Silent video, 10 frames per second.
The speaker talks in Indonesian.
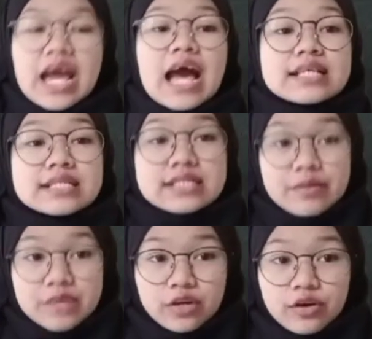
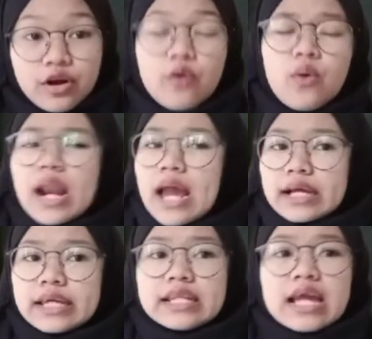as-sabiqah
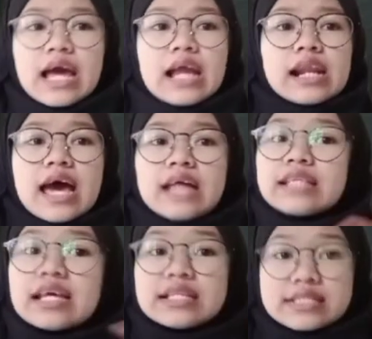walakin la
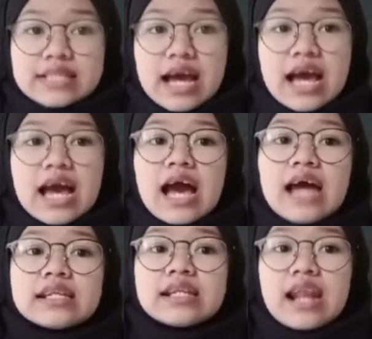tansa
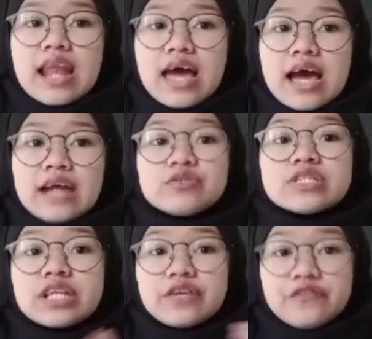an la
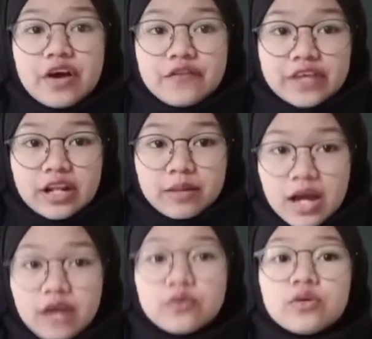nusrifa fil
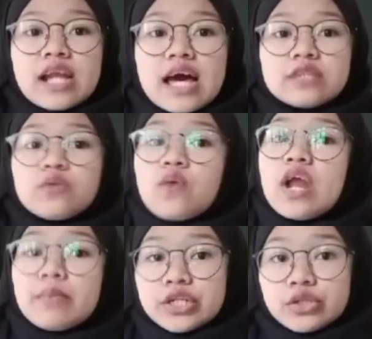ma'kulat
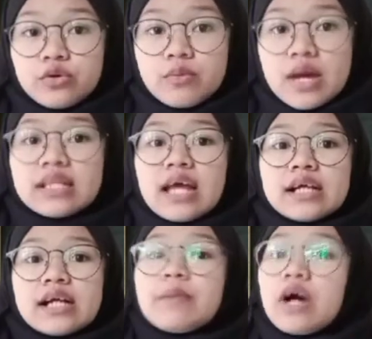wal mashrubat
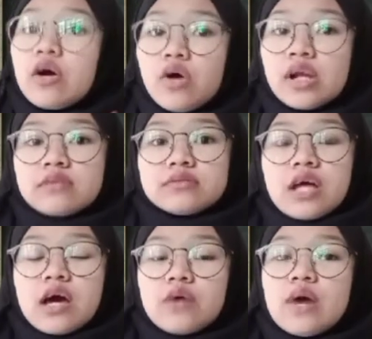kama qala
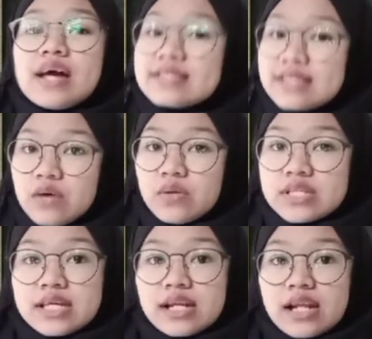Allahu azza wa
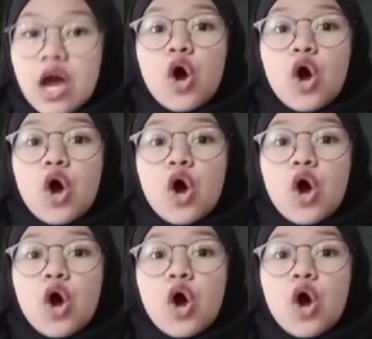jalla